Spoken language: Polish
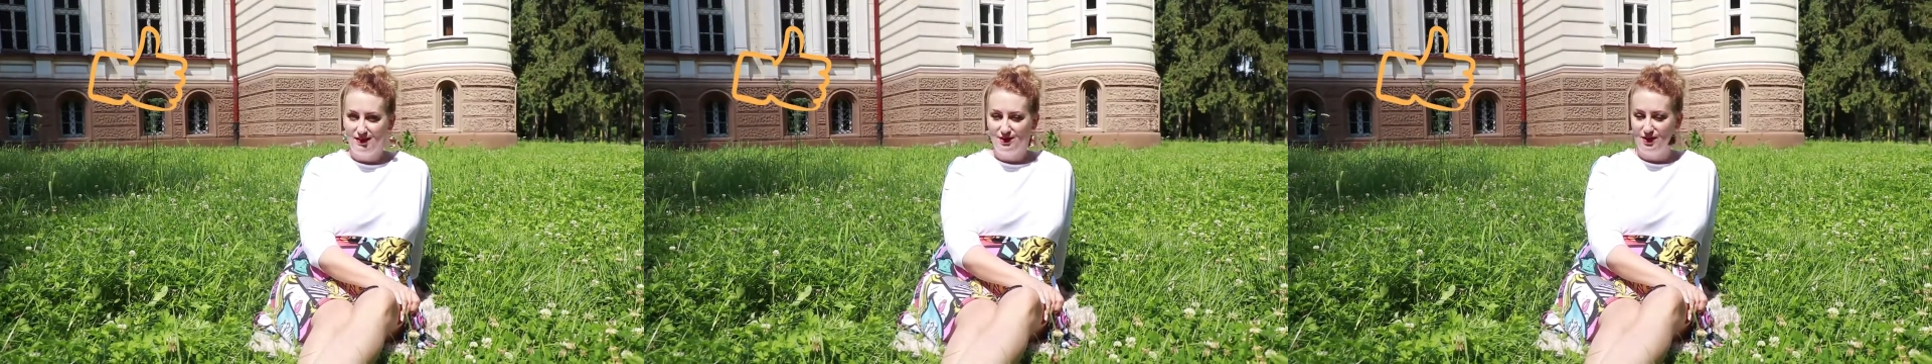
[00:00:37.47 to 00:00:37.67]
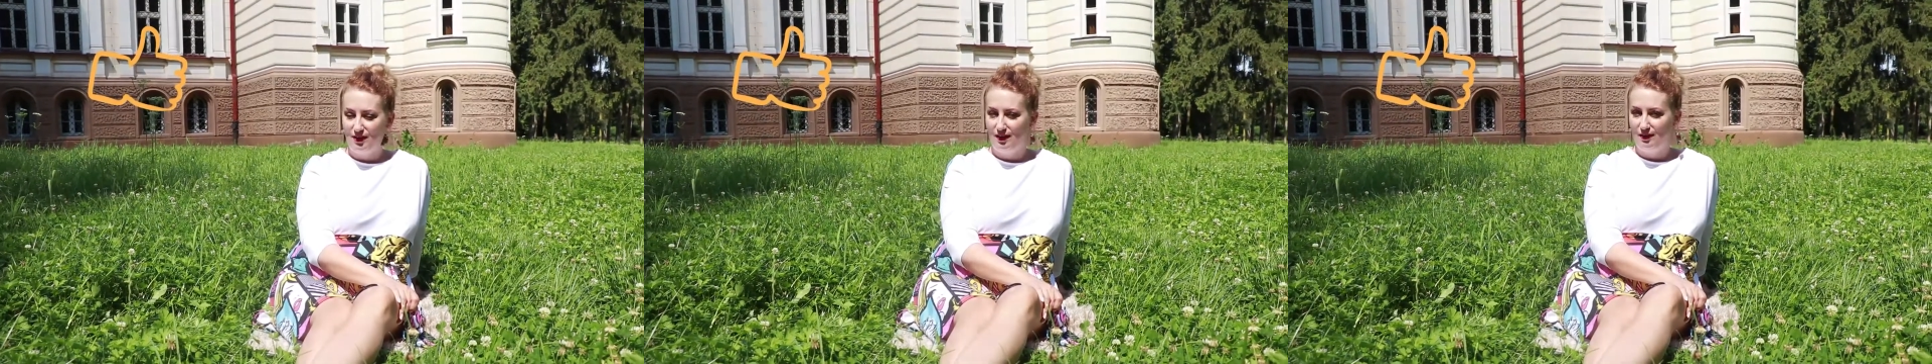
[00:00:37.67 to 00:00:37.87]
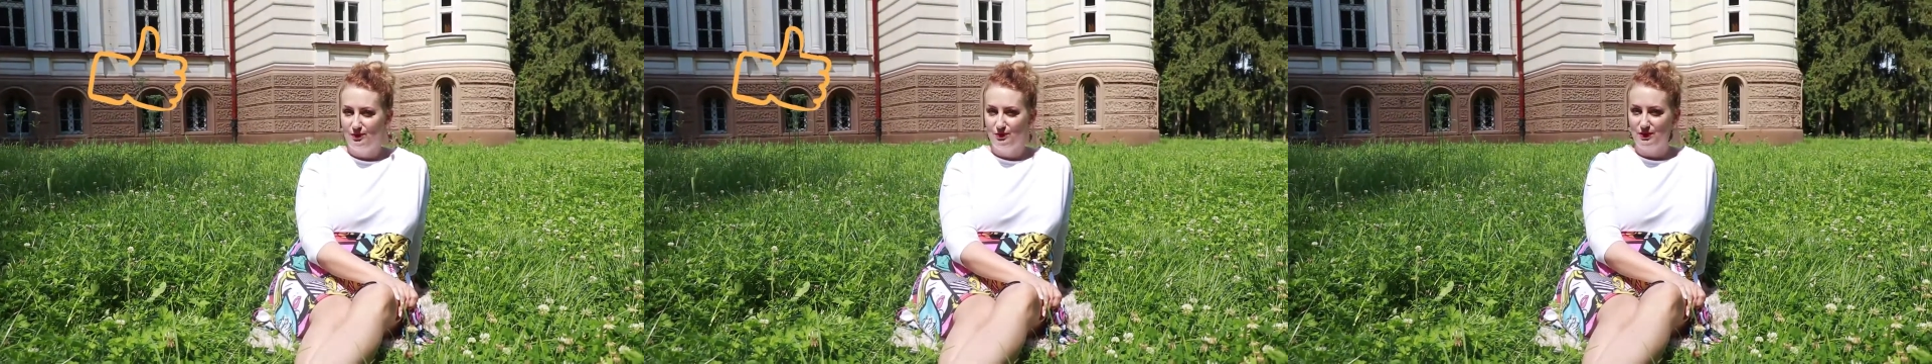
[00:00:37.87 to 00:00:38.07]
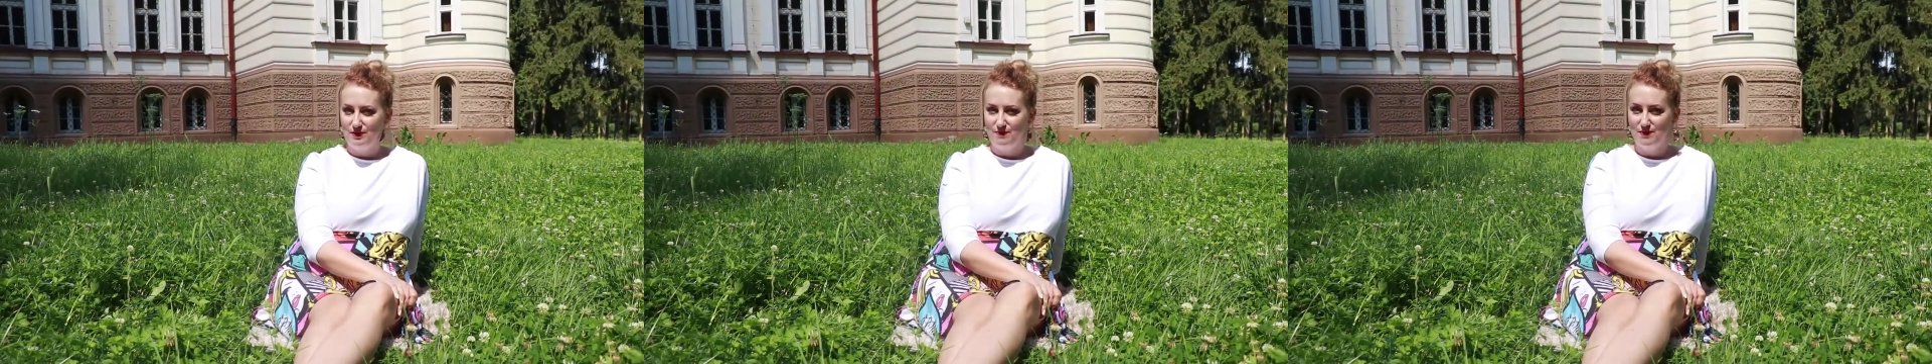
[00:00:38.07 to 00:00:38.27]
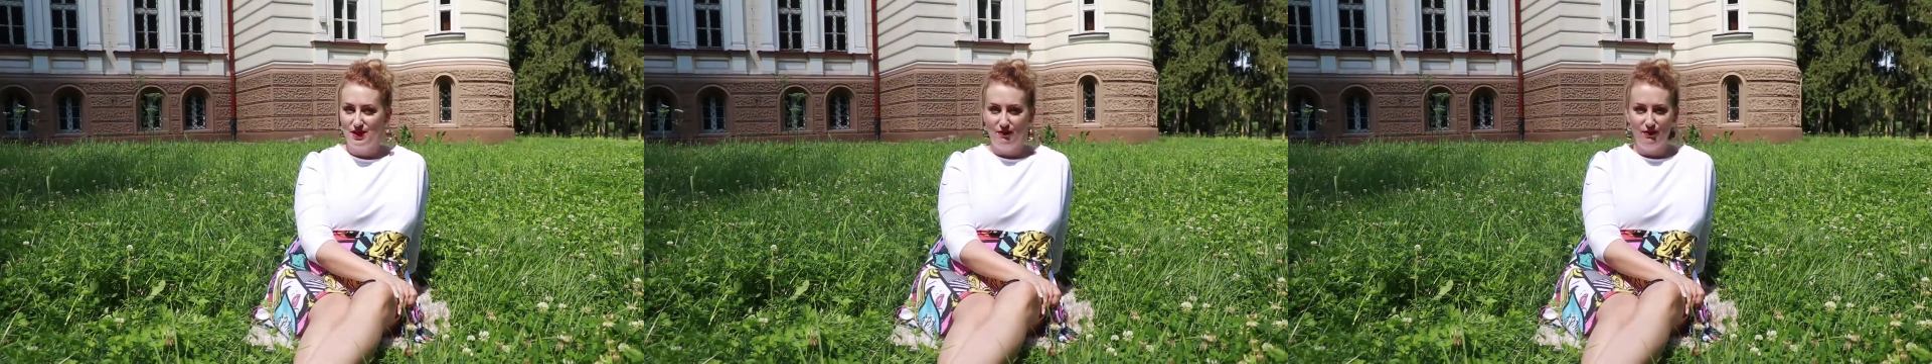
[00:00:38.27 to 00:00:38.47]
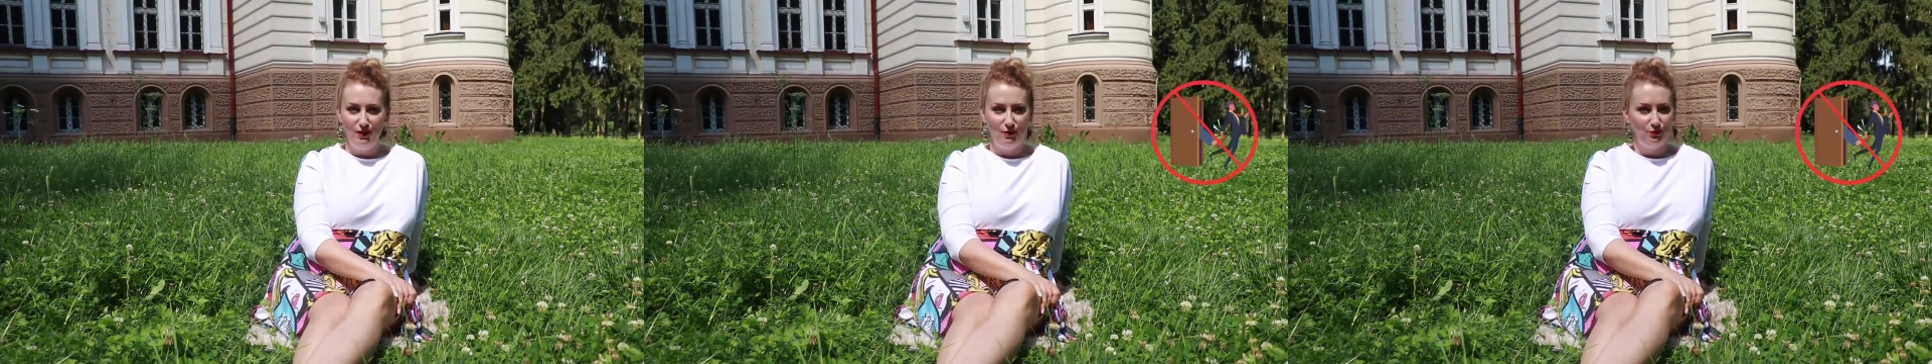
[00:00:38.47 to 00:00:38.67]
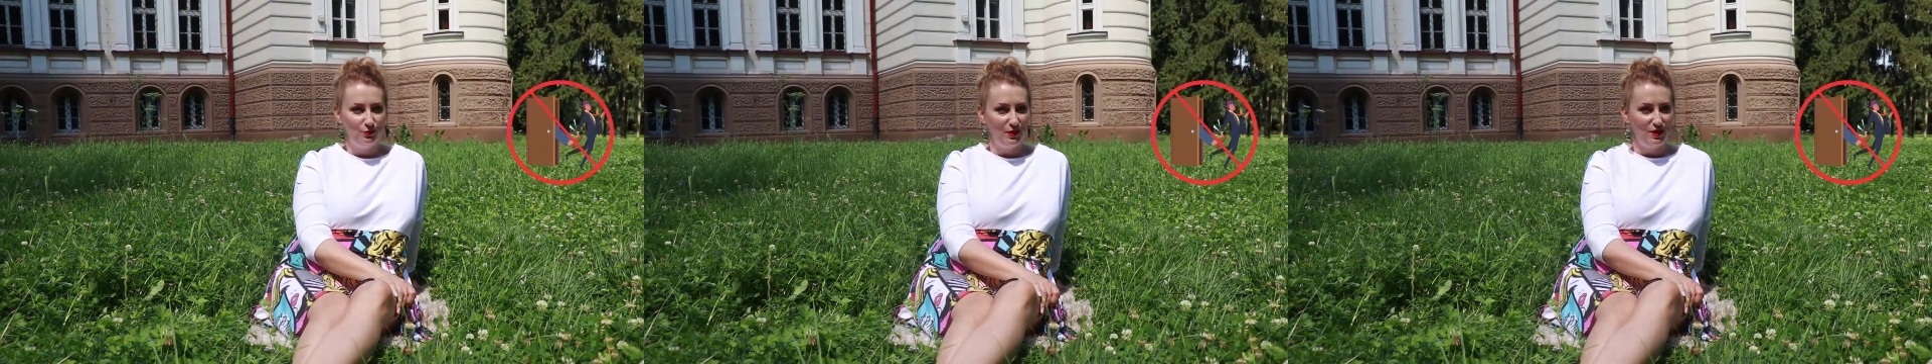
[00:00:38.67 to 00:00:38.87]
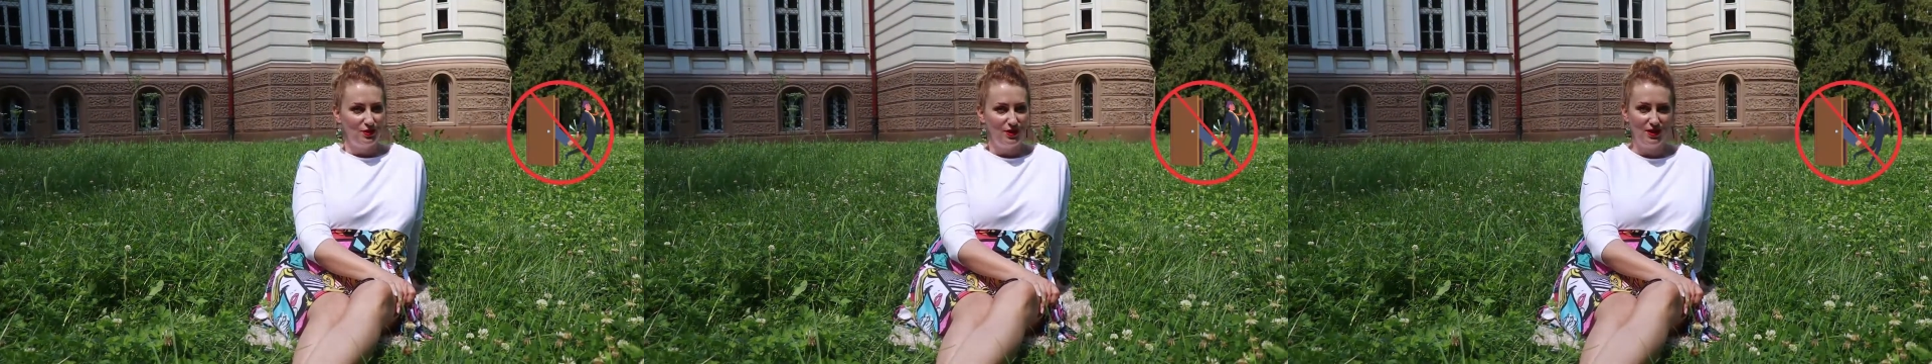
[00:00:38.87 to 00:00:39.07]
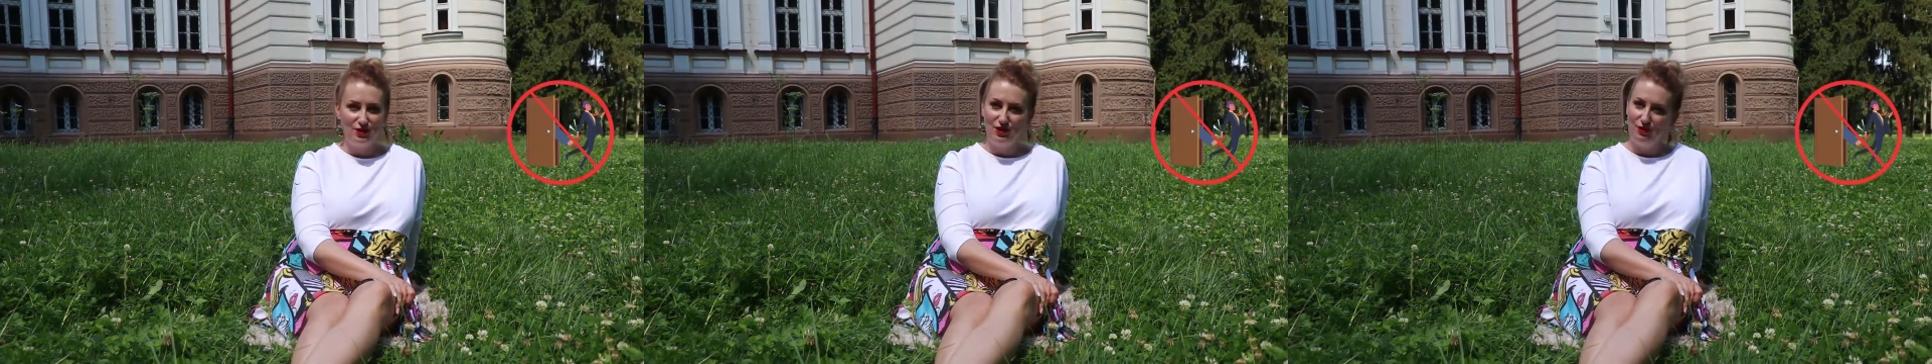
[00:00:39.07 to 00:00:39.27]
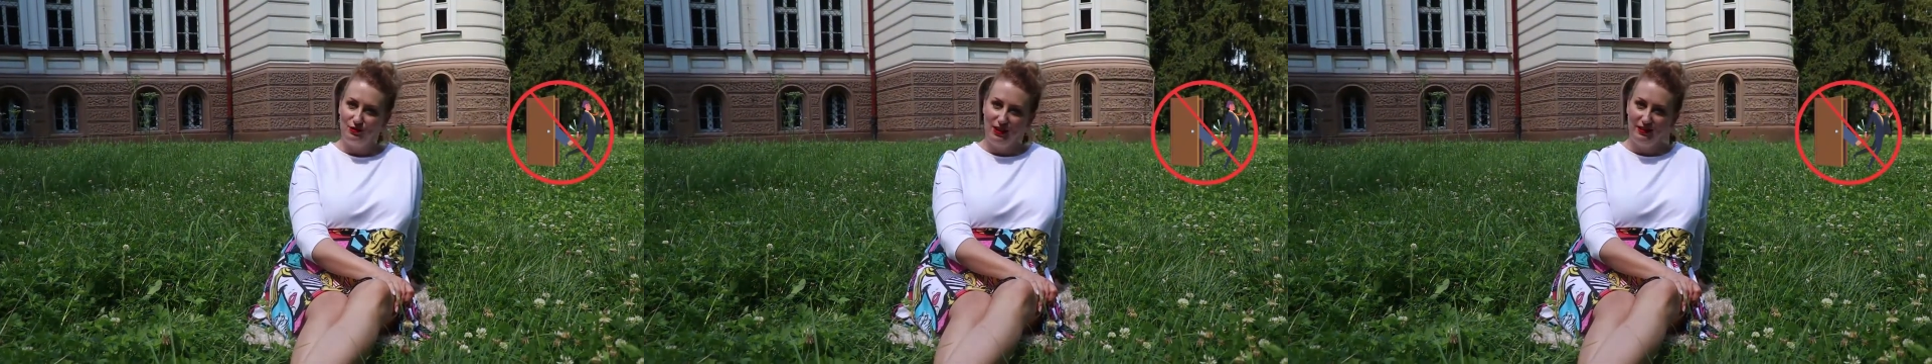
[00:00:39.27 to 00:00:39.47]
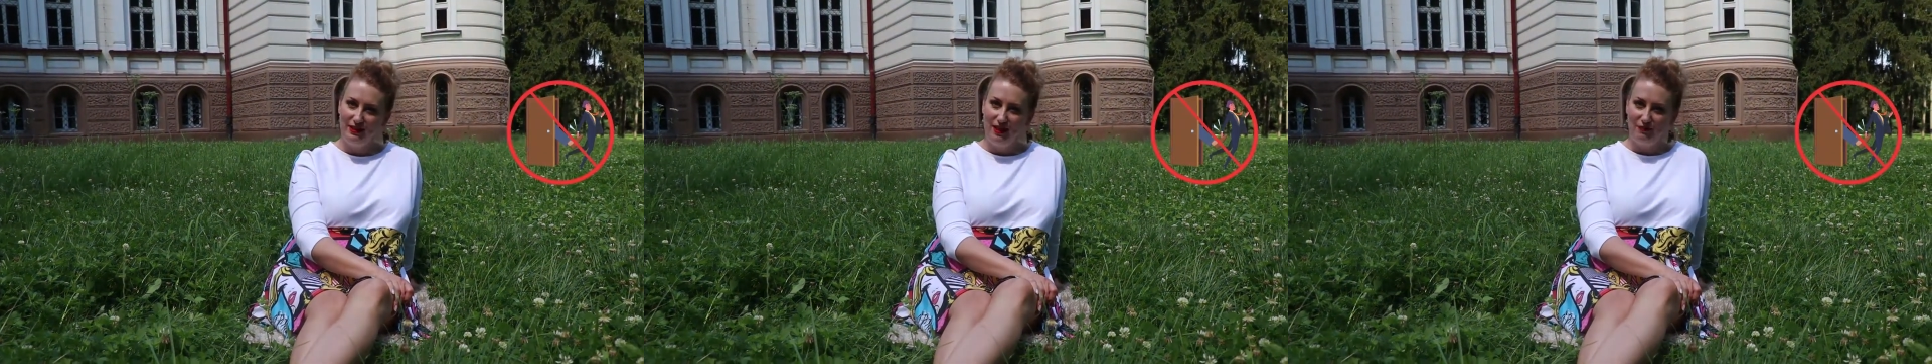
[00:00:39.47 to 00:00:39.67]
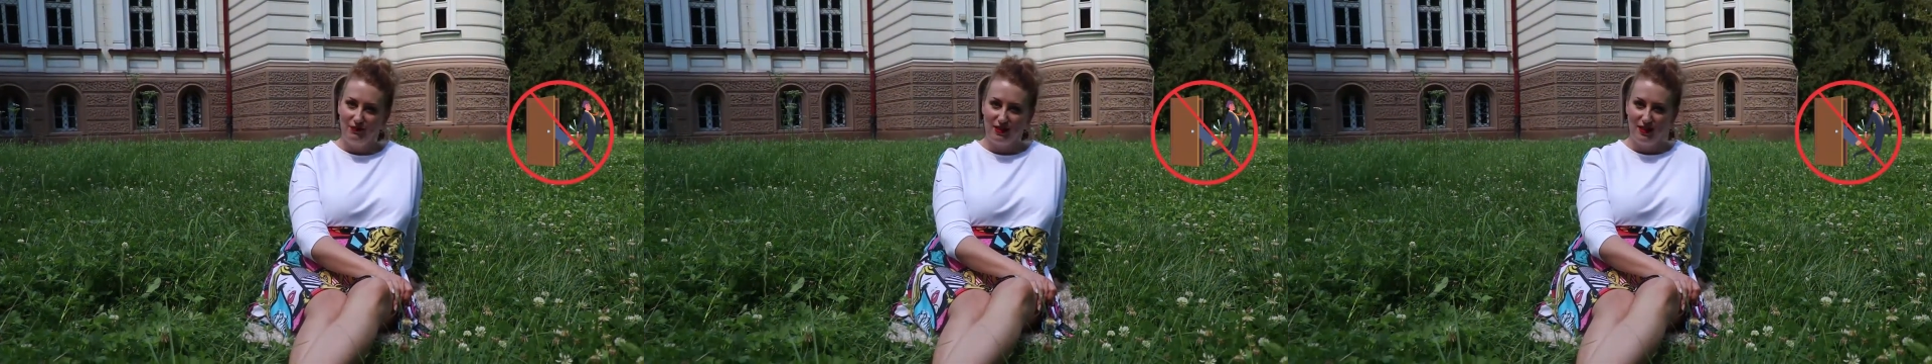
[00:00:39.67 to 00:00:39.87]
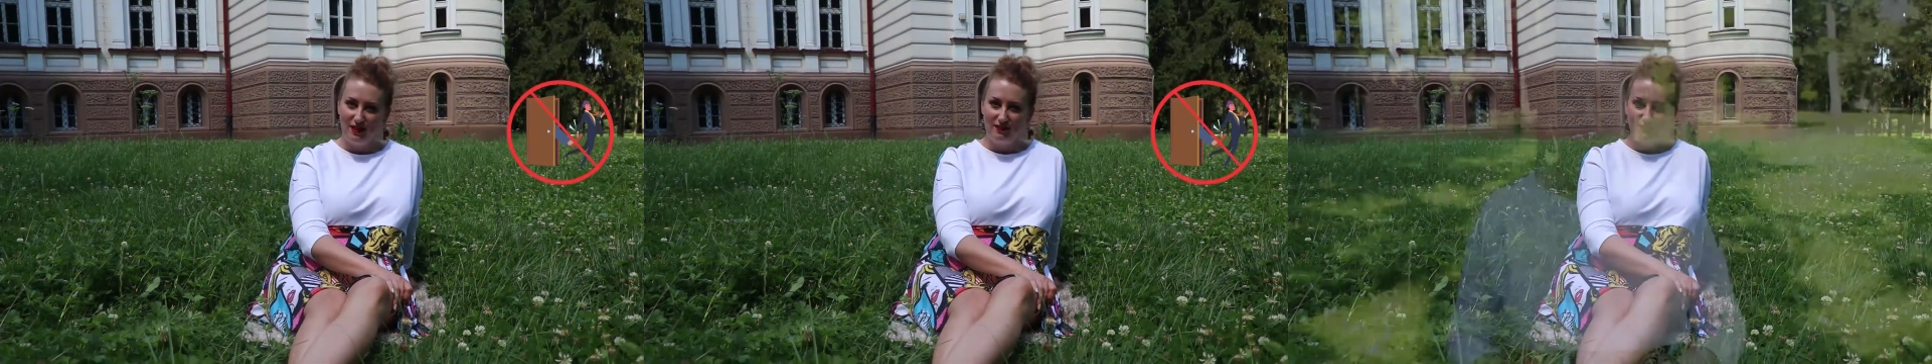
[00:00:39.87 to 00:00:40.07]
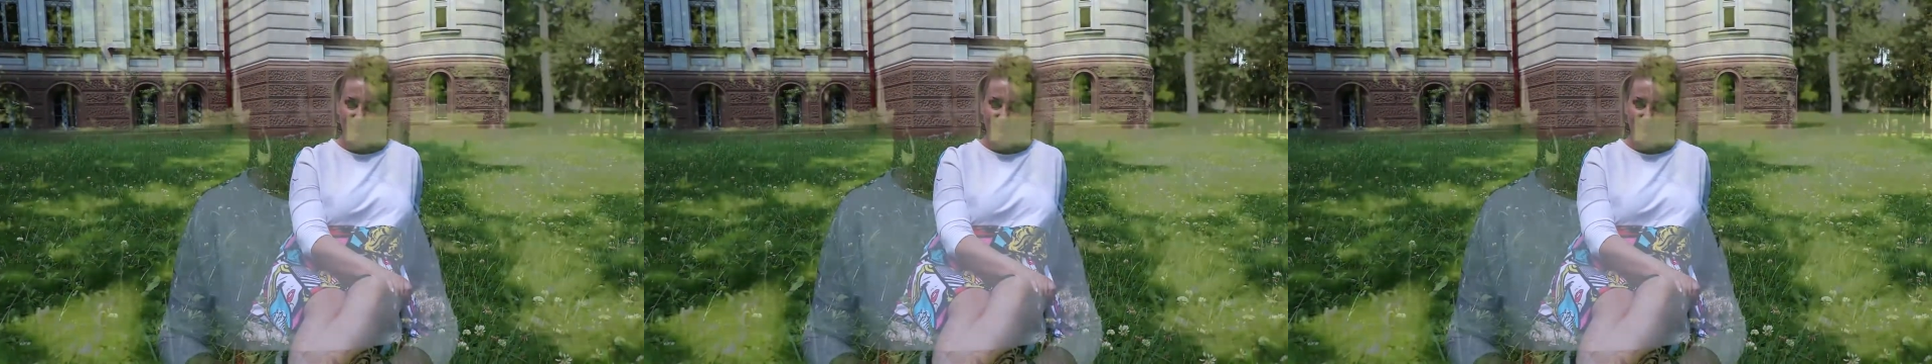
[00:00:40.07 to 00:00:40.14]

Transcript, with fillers: dzięki którym nie wylądujesz na zielonej trawce.